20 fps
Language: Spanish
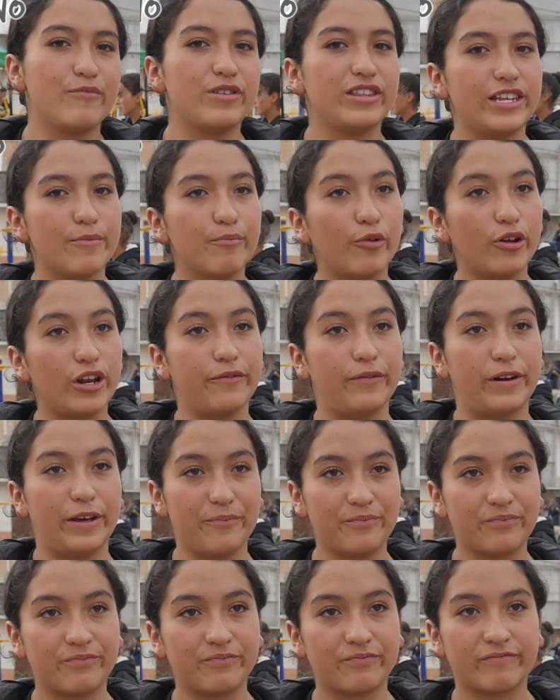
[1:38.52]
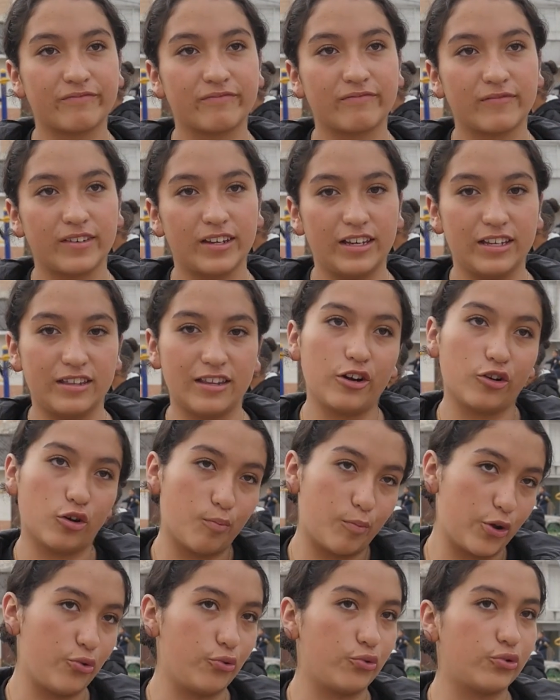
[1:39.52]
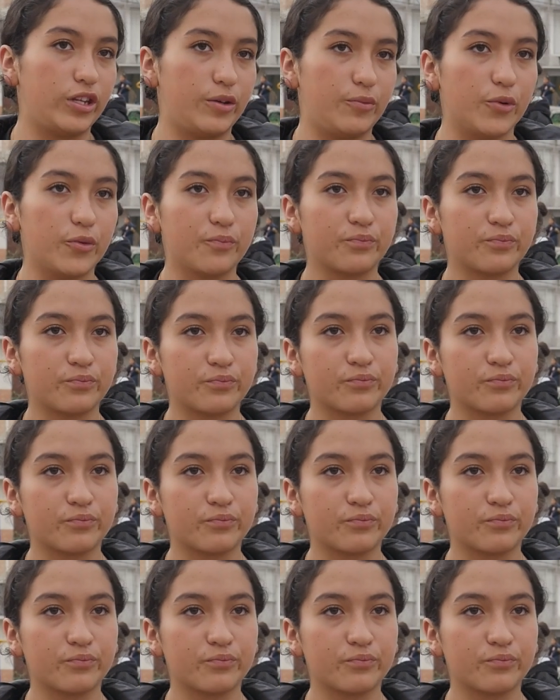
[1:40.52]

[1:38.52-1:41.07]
mi tiempo libre en algo productivo.